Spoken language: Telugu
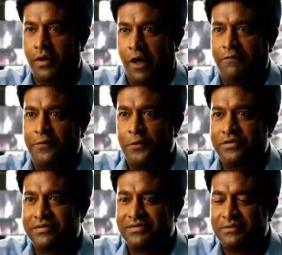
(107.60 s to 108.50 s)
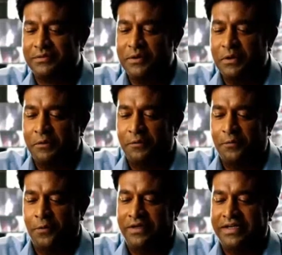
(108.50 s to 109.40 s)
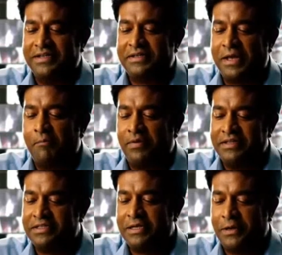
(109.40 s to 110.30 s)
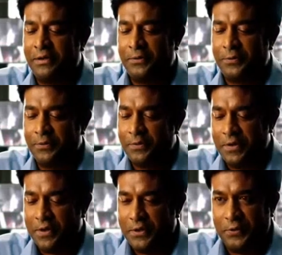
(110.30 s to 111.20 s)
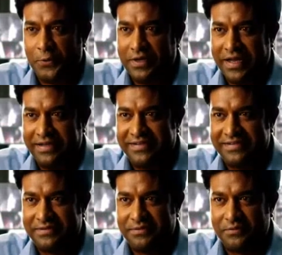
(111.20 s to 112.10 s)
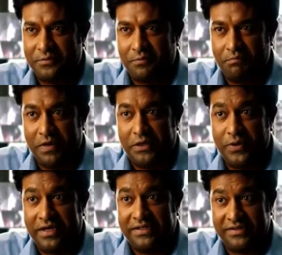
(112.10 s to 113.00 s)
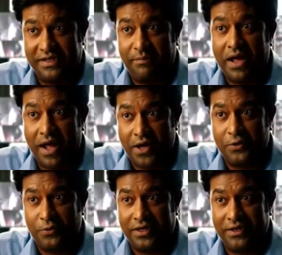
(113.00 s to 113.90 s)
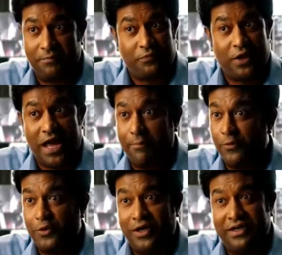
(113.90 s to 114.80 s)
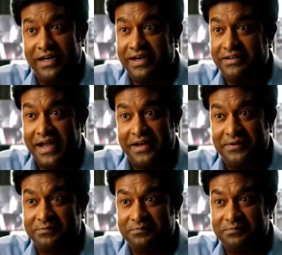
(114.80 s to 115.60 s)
ఆఫ్ కోర్స్ ఫుటేజ్కి సంబంధించిన వరకు యూ డోంట్ ఎగ్జిస్ట్ బట్ యూ ఎగ్జిస్ట్ ఇన్ మై హార్ట్ ఓకే ఐఎమ్ నాట్ గారి డిలీట్ దాట్